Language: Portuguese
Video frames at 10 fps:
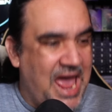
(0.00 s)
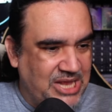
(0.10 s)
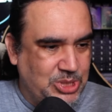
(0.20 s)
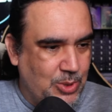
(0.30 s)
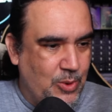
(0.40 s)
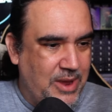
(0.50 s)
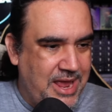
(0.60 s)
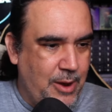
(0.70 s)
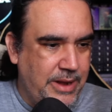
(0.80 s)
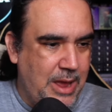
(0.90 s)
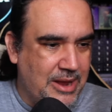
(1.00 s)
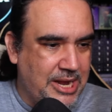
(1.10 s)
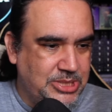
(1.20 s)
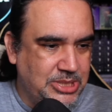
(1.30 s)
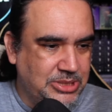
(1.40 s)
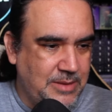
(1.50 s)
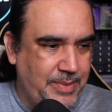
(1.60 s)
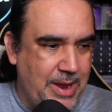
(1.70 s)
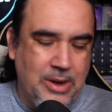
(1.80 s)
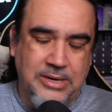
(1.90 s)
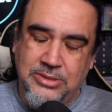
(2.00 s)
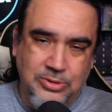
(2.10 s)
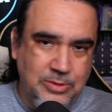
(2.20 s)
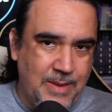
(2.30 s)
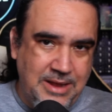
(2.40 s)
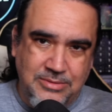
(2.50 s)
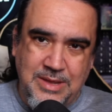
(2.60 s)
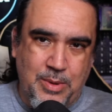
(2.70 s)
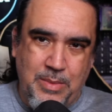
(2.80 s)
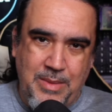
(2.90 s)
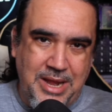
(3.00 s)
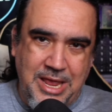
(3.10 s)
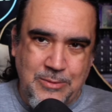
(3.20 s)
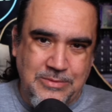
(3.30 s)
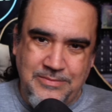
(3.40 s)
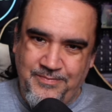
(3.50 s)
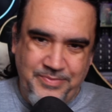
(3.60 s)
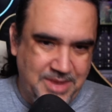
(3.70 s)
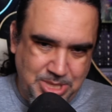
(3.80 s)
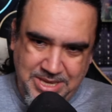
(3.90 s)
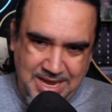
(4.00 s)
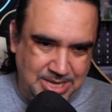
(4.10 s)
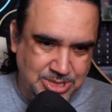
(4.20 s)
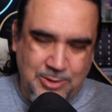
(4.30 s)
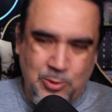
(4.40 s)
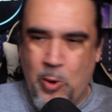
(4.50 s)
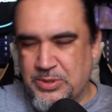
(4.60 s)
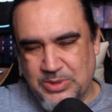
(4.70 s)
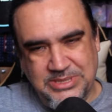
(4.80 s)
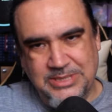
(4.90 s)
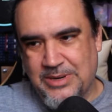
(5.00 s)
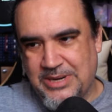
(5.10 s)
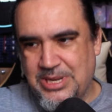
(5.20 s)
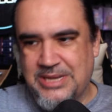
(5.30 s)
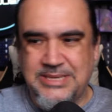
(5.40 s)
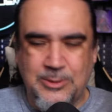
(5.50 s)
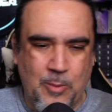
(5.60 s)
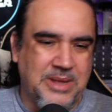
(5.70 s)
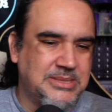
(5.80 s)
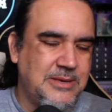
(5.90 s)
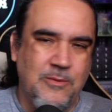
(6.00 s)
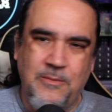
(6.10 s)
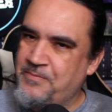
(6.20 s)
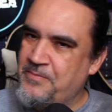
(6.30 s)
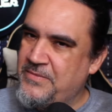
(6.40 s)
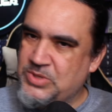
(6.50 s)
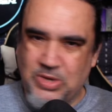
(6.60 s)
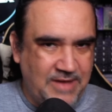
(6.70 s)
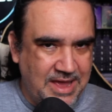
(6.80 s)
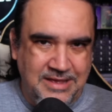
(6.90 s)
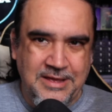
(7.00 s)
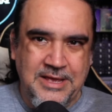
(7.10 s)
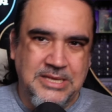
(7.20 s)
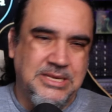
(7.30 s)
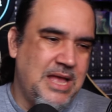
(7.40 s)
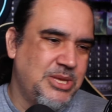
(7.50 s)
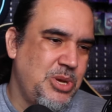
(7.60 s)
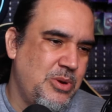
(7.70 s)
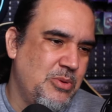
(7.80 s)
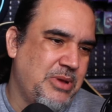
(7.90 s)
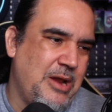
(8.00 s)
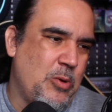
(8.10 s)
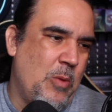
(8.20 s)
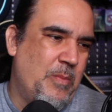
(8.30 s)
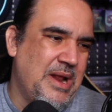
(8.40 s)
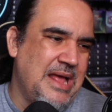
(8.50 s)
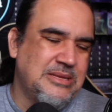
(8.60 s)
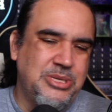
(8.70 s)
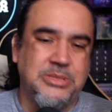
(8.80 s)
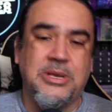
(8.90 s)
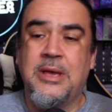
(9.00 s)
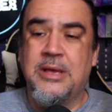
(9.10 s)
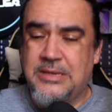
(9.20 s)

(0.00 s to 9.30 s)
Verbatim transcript: Ai, tio, eu não acredito em pré-order. Tudo bem, não tem problema nenhum. Deixa quem acreditar compra. Se você não acreditar, quiser comprar single, só vai. Ah, tio, eu não quero comprar nada disso.